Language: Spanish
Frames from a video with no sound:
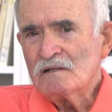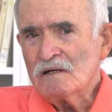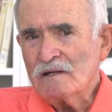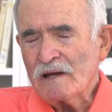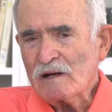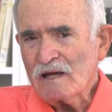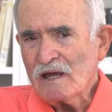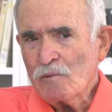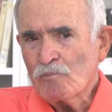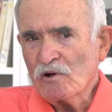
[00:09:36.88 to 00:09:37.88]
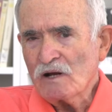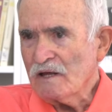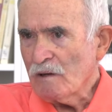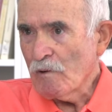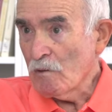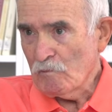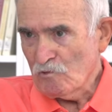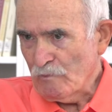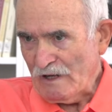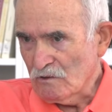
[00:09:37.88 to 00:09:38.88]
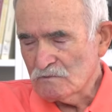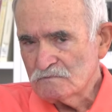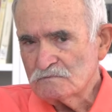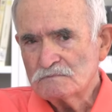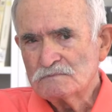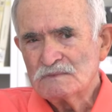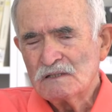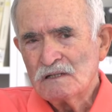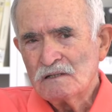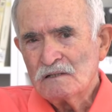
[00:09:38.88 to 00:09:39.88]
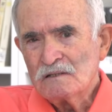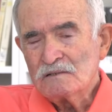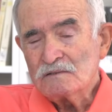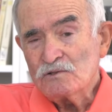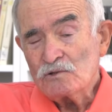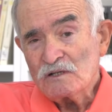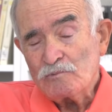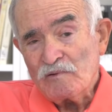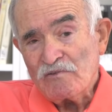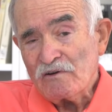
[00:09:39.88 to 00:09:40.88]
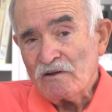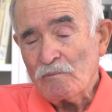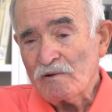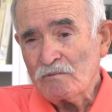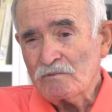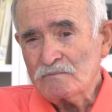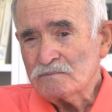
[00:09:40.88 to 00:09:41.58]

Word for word: En aquella época le llamábamos malo. Yo les prefiero llamar